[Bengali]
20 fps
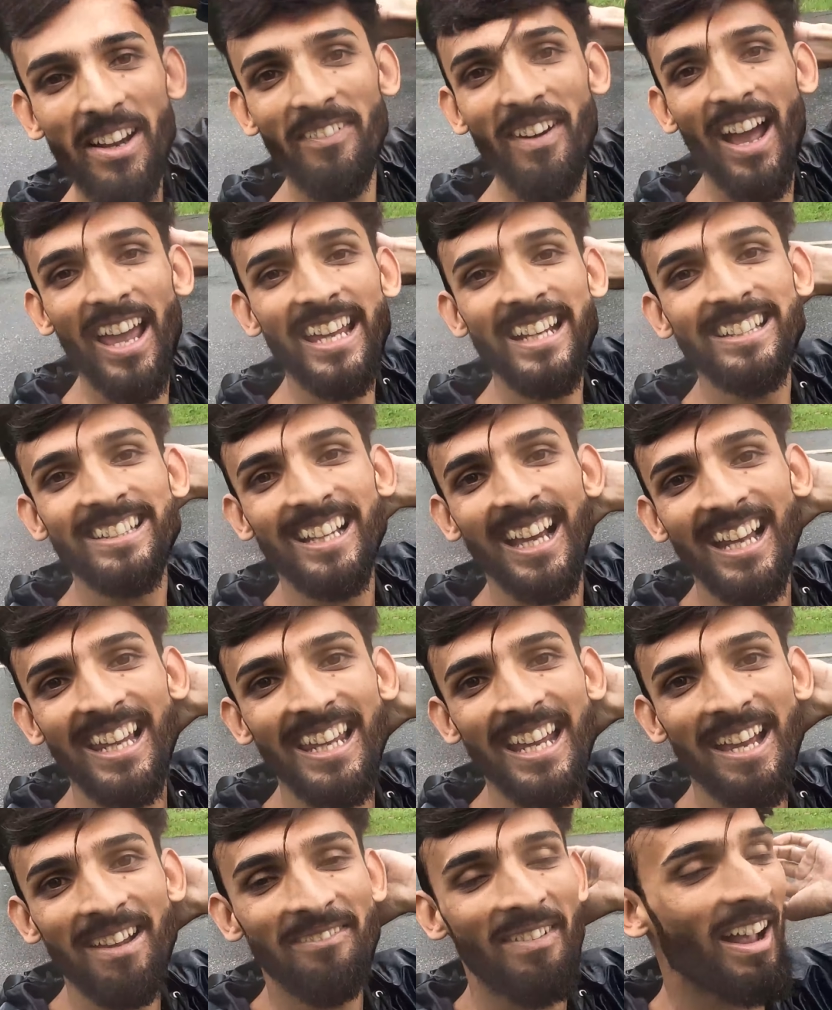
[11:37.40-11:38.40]
দিয়ে বাইক
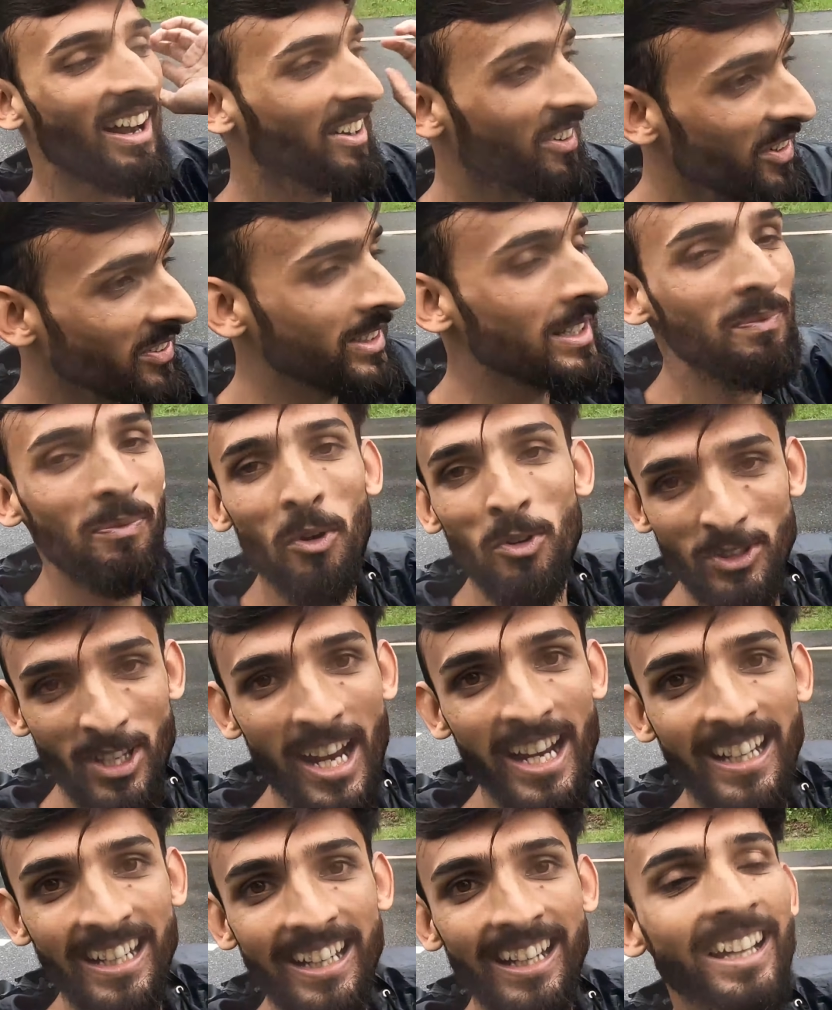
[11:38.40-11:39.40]
চালিয়ে ম্যাকলস কি
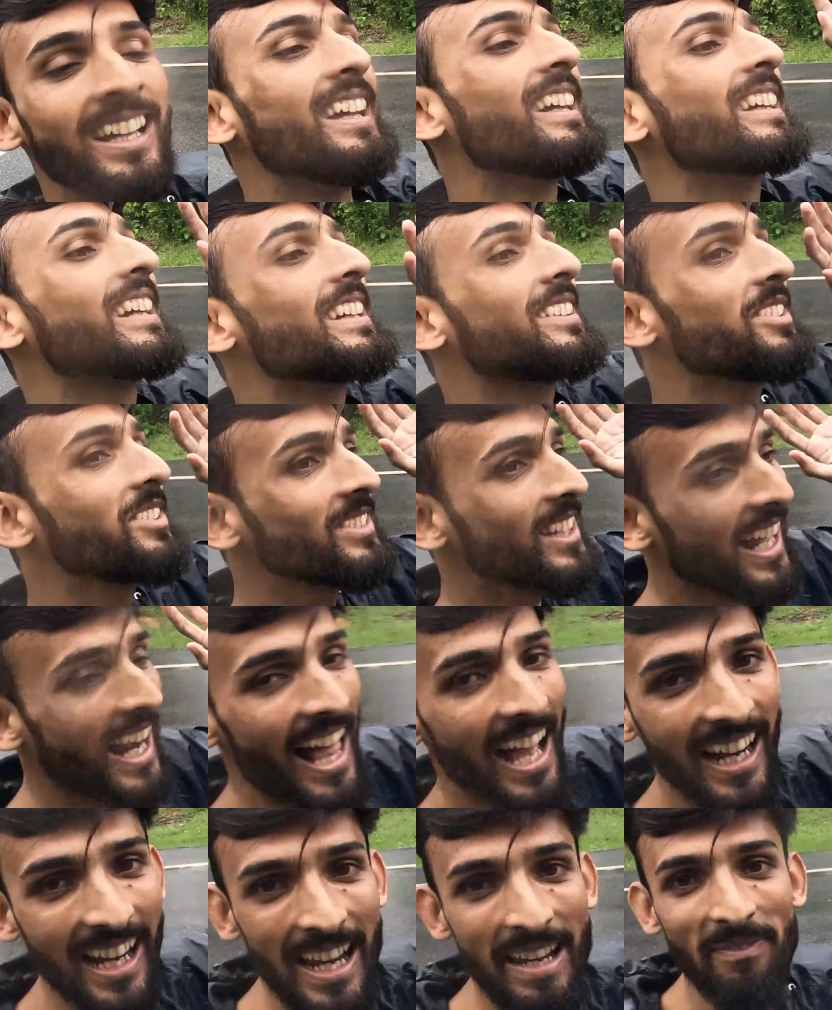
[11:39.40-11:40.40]
পৌঁছায়নি কিন্তু তার
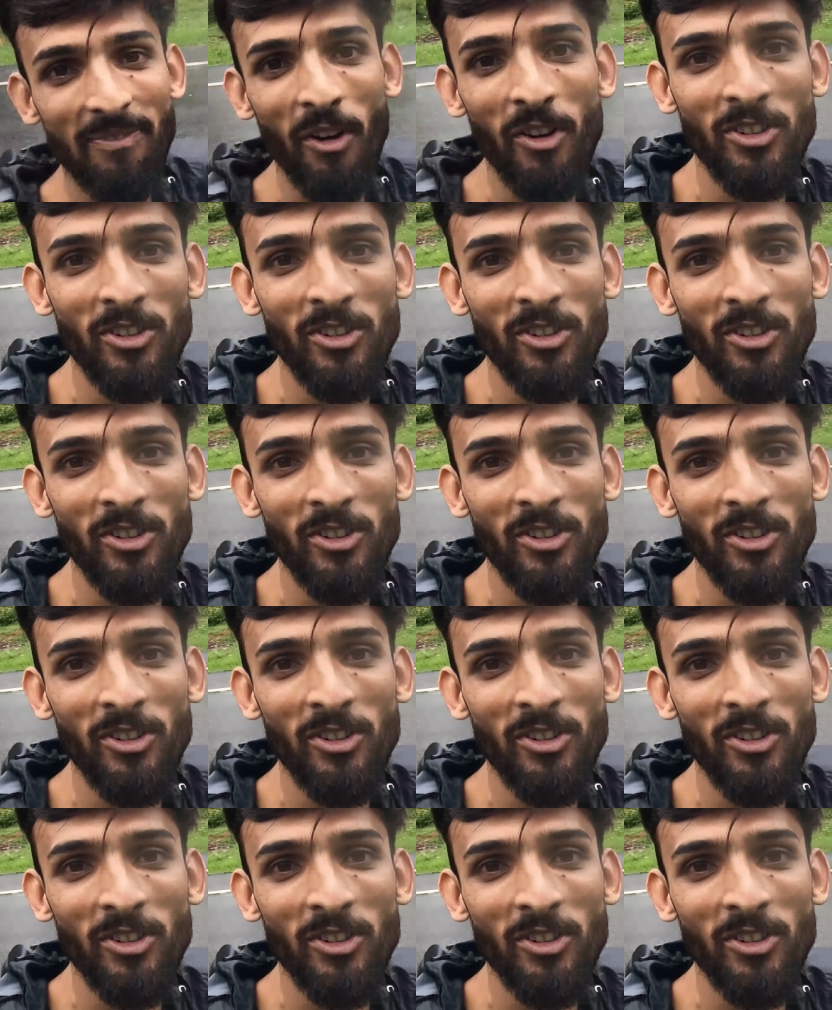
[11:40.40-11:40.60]
আগেই